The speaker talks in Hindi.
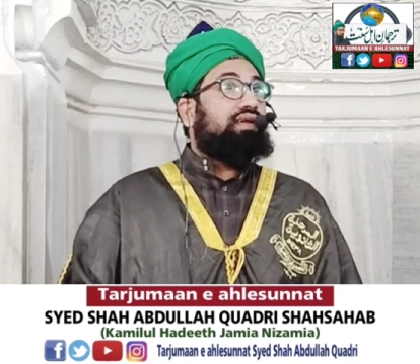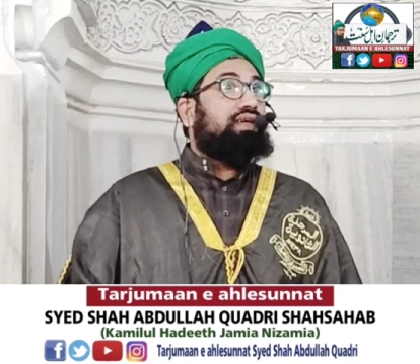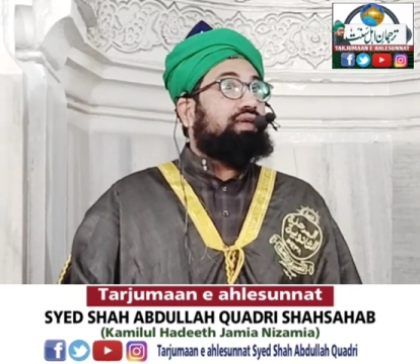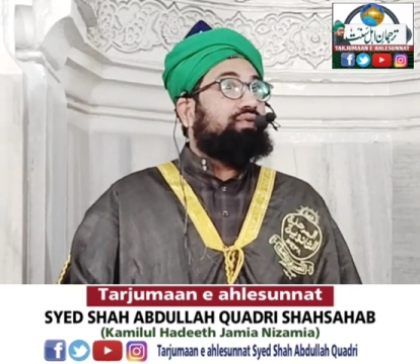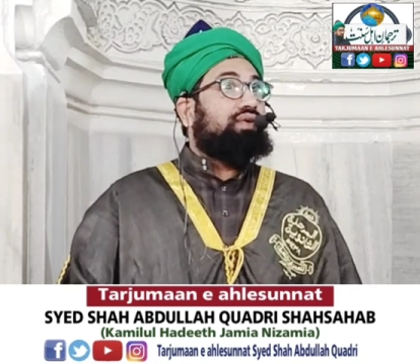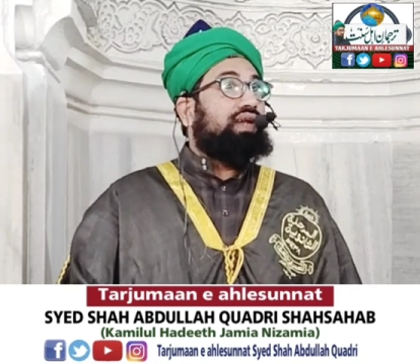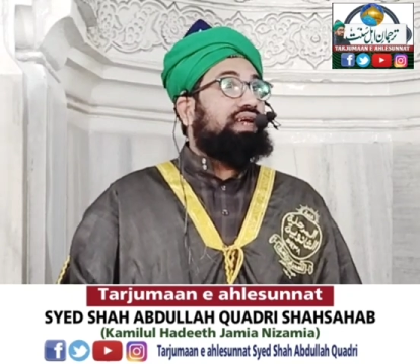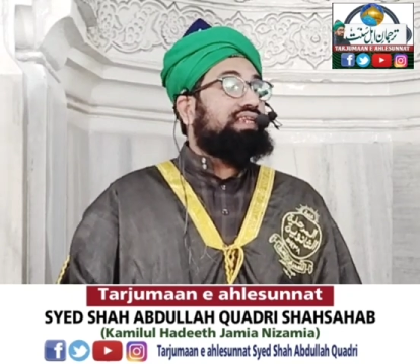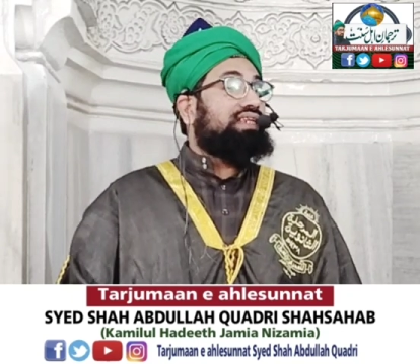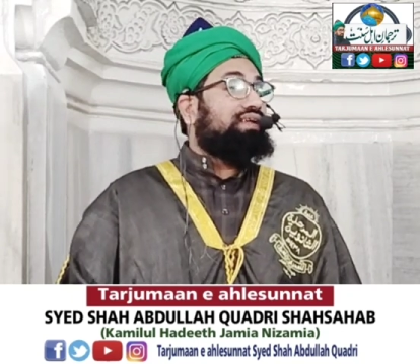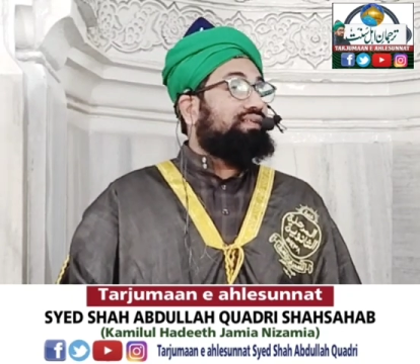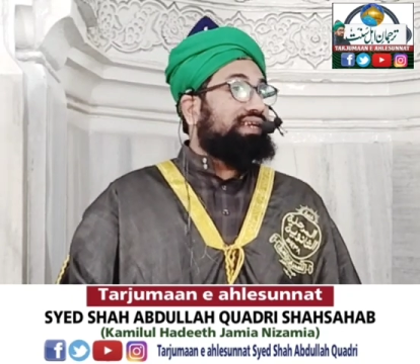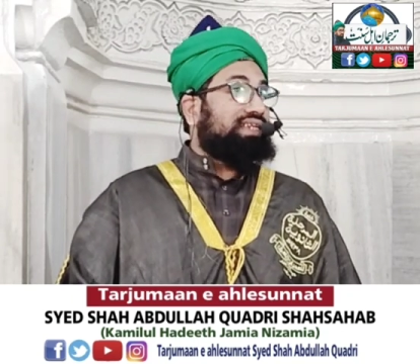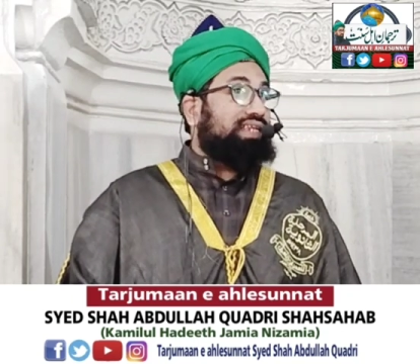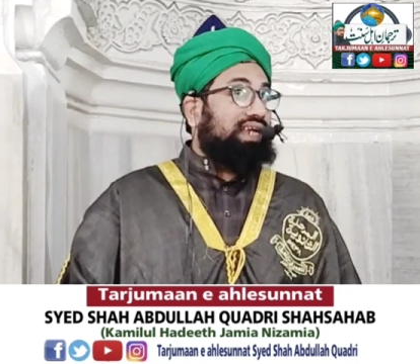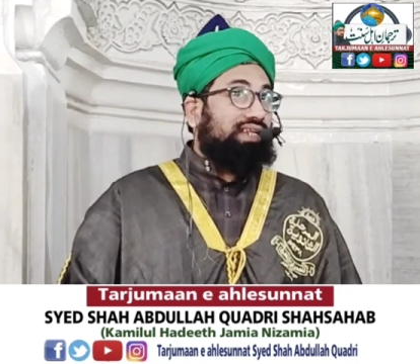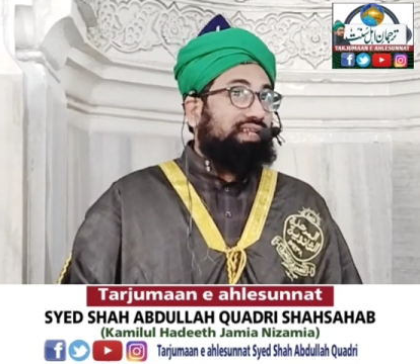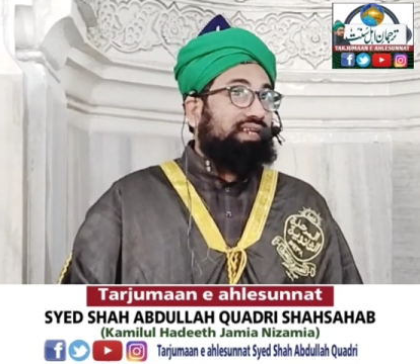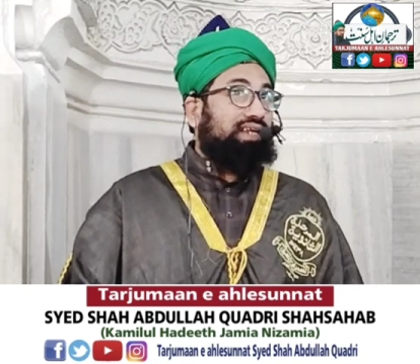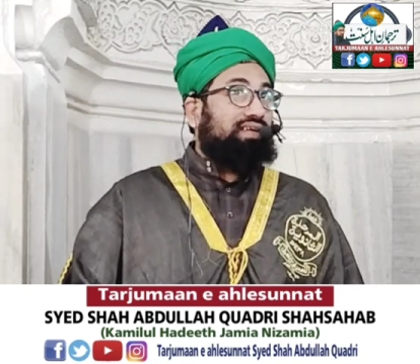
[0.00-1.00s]
क्यों नहीं समझ
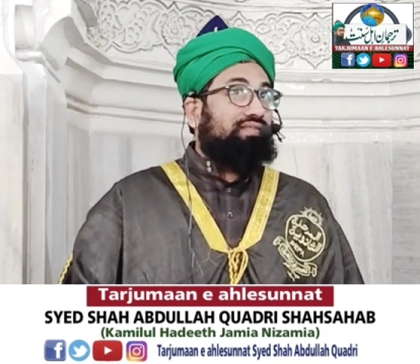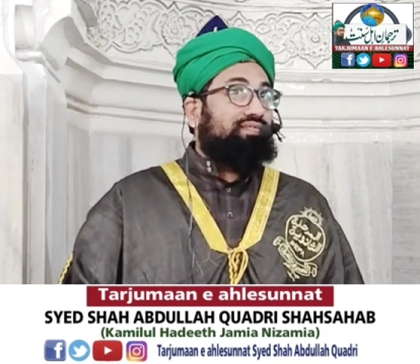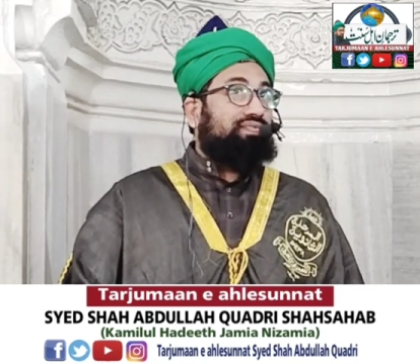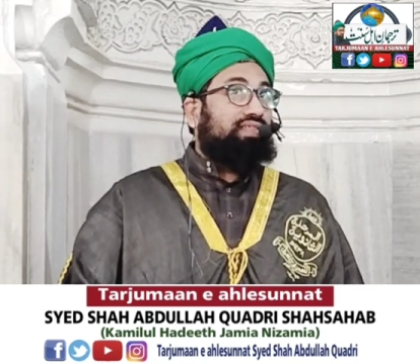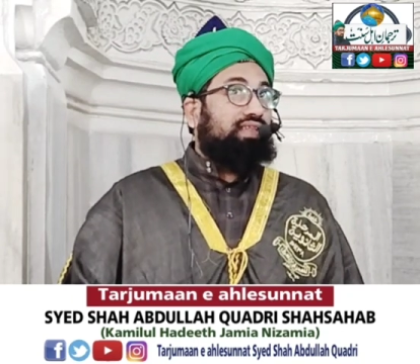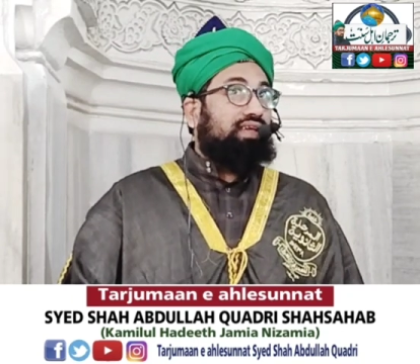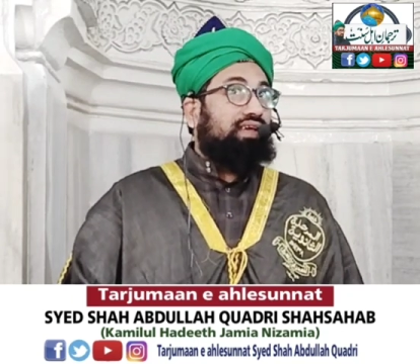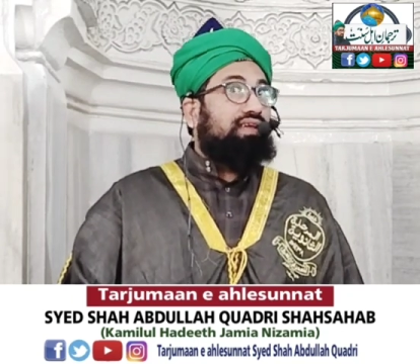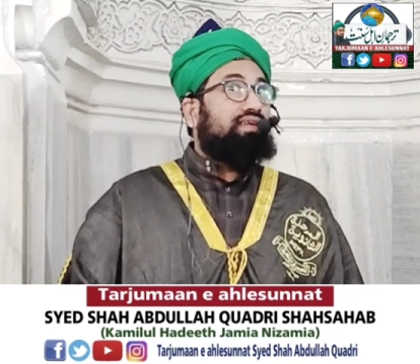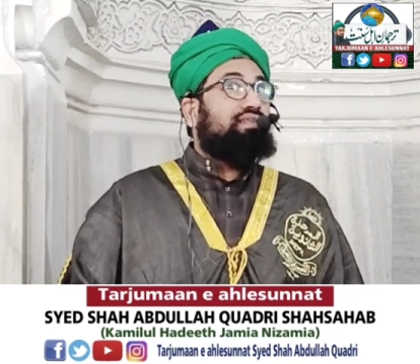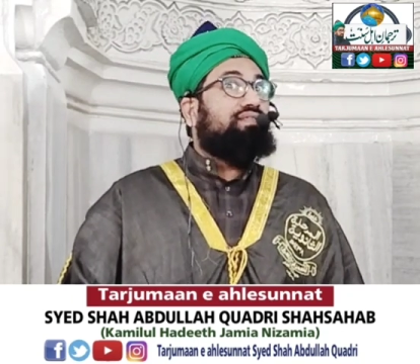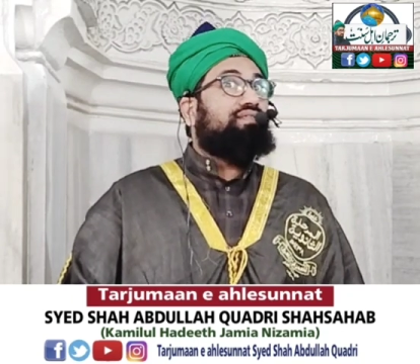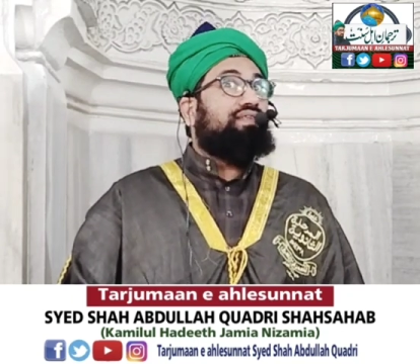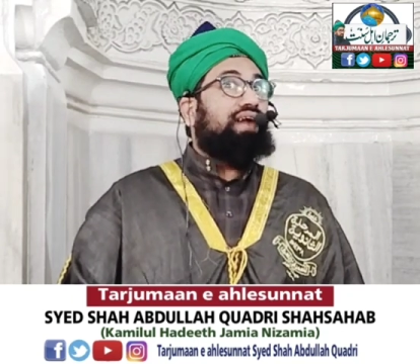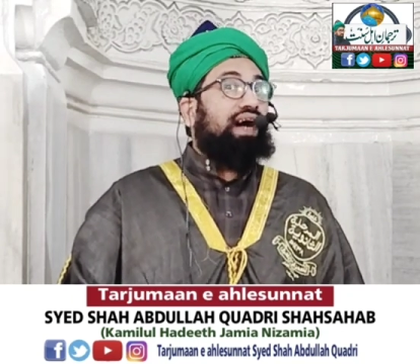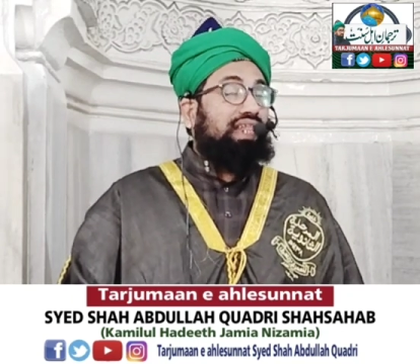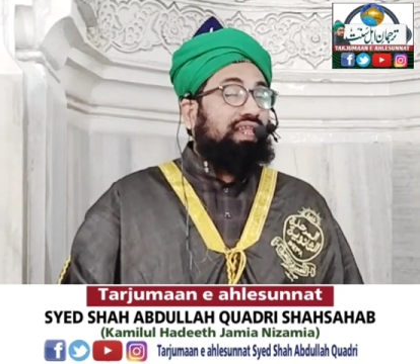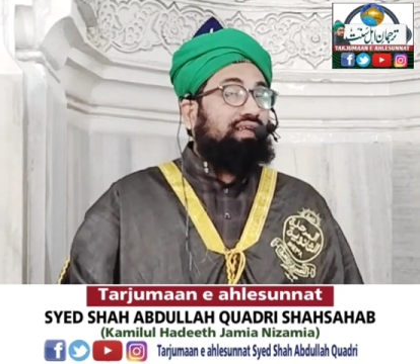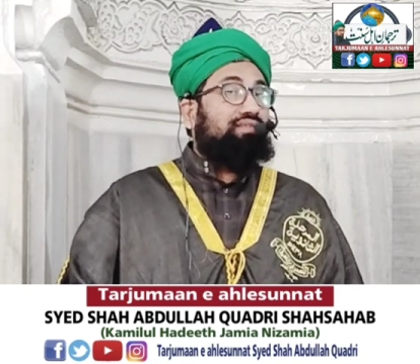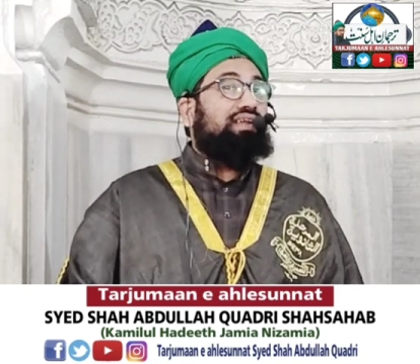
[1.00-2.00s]
सकते
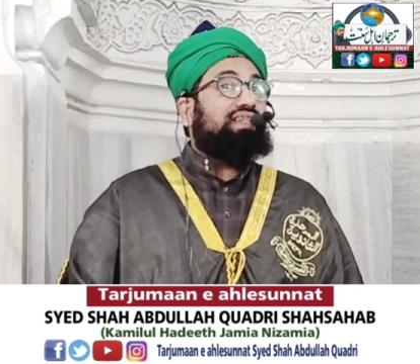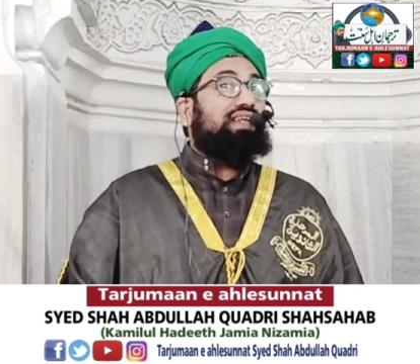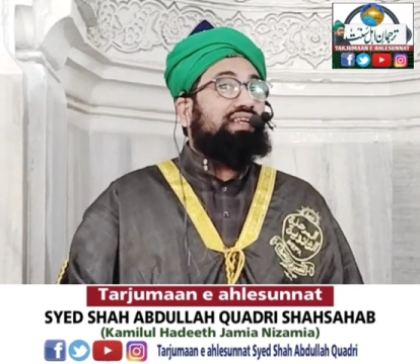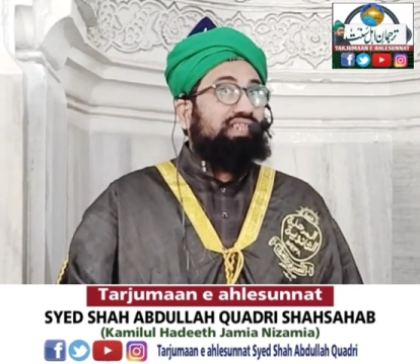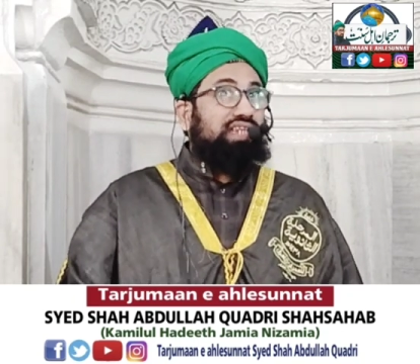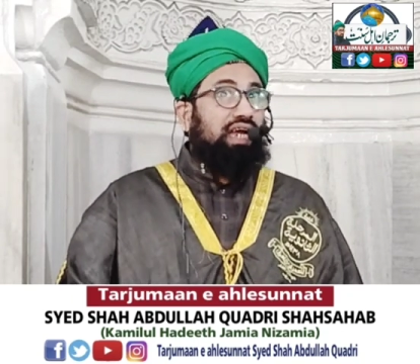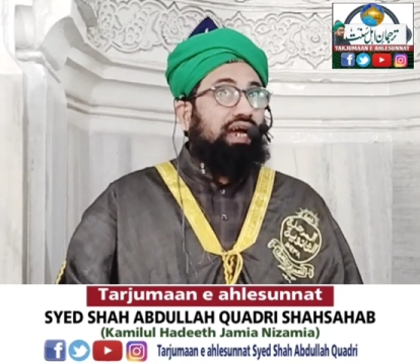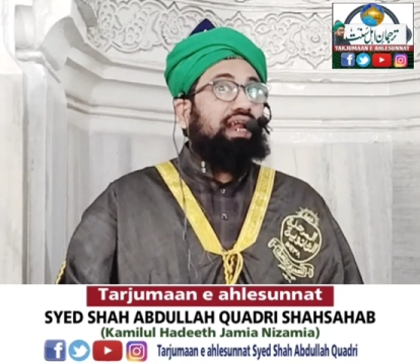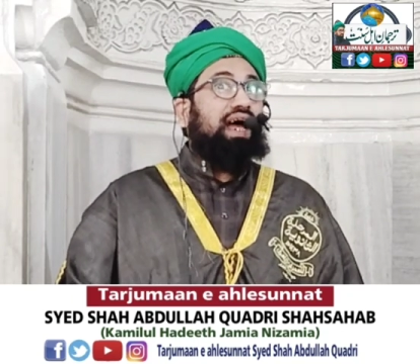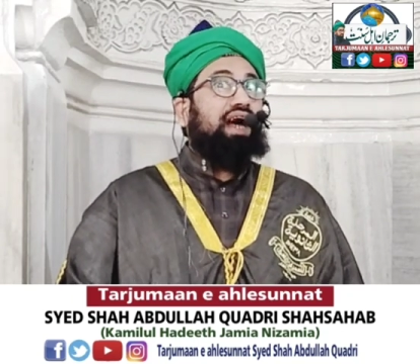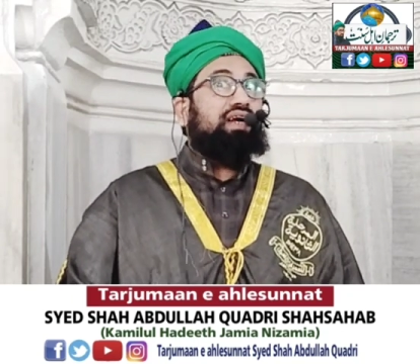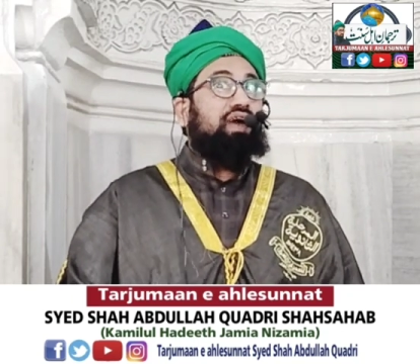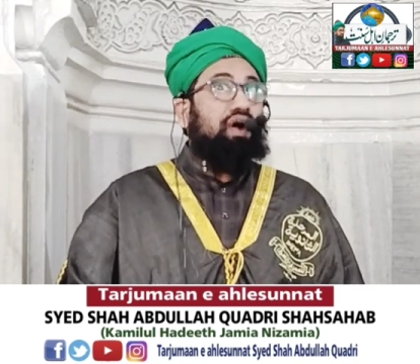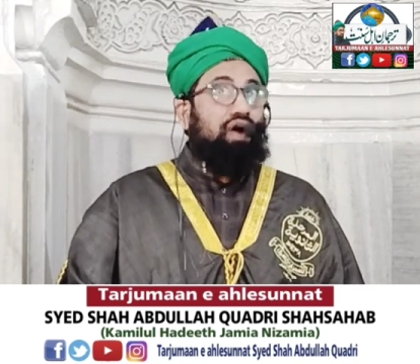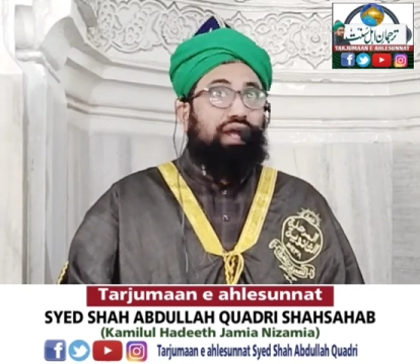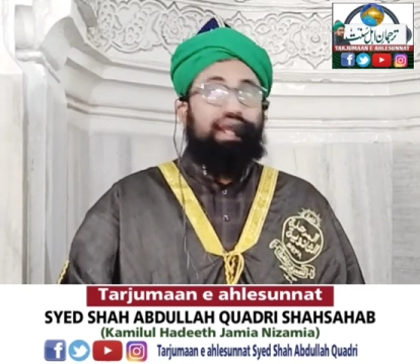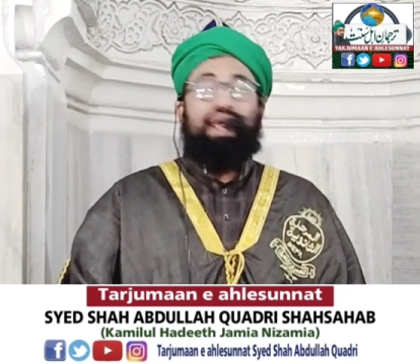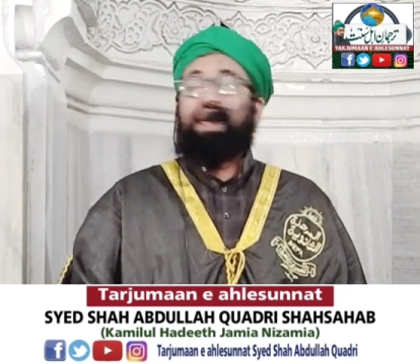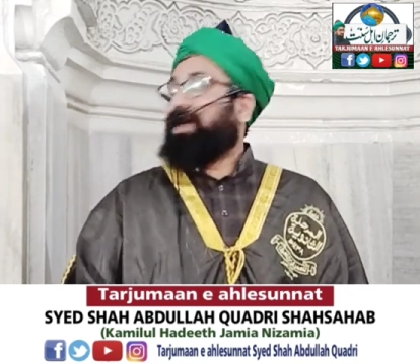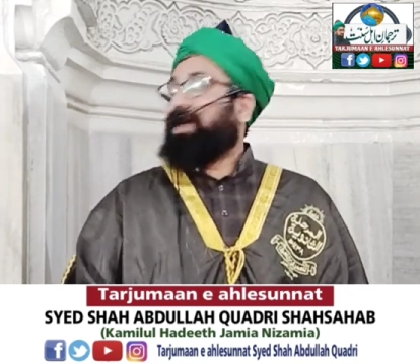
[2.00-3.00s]
फातिमा तो जहरा कौन